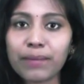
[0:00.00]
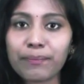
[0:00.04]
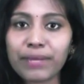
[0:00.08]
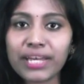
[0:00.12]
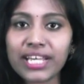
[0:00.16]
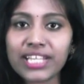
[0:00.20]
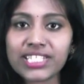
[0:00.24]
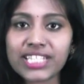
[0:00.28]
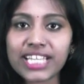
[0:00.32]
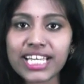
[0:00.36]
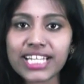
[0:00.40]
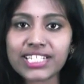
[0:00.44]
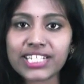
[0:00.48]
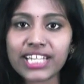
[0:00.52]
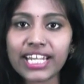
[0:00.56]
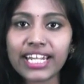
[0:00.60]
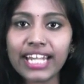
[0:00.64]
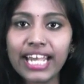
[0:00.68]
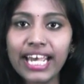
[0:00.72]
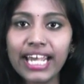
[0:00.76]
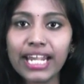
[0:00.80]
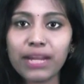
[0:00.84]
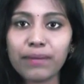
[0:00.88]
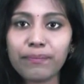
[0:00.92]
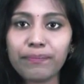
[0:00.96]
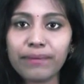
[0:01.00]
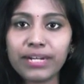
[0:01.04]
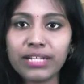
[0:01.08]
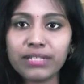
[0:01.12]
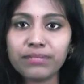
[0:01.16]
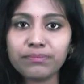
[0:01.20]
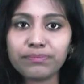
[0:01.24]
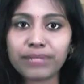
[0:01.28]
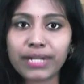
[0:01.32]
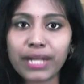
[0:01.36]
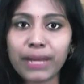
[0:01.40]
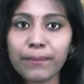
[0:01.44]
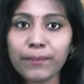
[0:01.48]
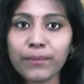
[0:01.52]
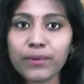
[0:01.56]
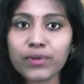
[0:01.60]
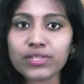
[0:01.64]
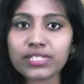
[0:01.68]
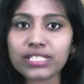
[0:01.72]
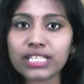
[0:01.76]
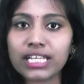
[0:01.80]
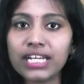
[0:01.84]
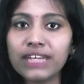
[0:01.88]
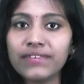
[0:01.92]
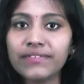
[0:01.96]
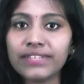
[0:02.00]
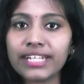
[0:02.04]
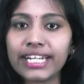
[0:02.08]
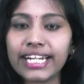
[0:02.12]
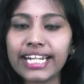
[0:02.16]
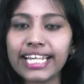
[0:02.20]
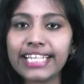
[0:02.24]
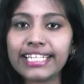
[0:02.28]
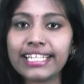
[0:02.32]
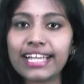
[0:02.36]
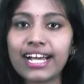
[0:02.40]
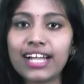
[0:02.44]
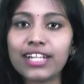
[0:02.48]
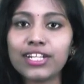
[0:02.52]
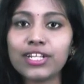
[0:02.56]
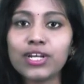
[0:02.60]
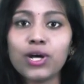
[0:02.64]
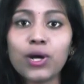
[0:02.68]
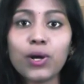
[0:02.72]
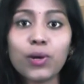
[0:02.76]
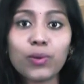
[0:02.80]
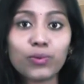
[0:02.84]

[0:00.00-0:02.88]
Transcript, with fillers: பிஜே டென் எனப்படும் பிரம்மோஸ் ஏவுகணை தான்